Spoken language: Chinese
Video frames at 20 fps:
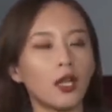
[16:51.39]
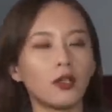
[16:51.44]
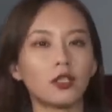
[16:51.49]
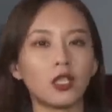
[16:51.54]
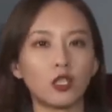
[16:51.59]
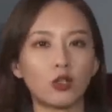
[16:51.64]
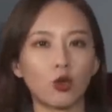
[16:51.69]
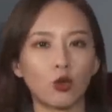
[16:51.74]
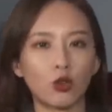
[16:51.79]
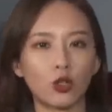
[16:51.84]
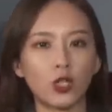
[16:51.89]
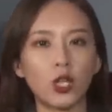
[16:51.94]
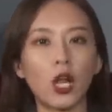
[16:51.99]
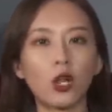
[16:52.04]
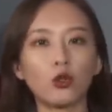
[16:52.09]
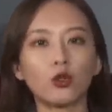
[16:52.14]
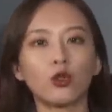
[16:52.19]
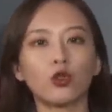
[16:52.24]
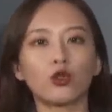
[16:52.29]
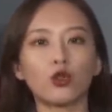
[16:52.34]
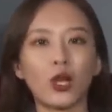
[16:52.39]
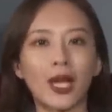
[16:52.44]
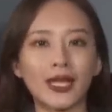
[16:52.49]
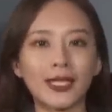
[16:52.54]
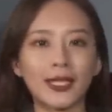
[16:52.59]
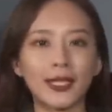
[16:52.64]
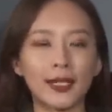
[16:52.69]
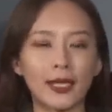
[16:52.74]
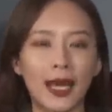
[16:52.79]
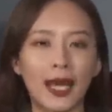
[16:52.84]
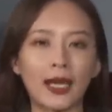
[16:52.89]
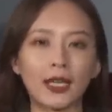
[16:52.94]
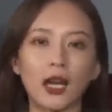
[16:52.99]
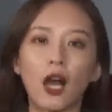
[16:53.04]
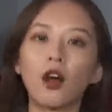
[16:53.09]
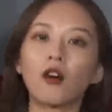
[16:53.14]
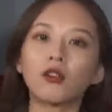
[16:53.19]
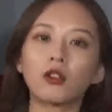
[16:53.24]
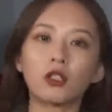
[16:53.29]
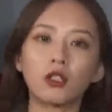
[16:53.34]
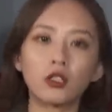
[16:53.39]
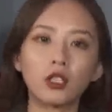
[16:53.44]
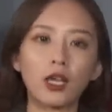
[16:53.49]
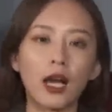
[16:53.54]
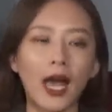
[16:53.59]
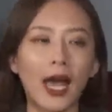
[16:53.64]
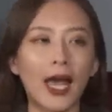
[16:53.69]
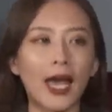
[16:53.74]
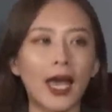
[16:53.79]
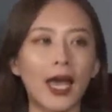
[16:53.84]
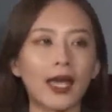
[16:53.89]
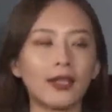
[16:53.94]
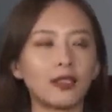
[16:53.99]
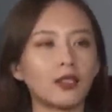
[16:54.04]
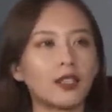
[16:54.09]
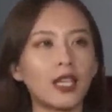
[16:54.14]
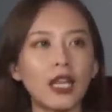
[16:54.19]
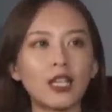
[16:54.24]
那种少女穿起来，然后可可爱爱的。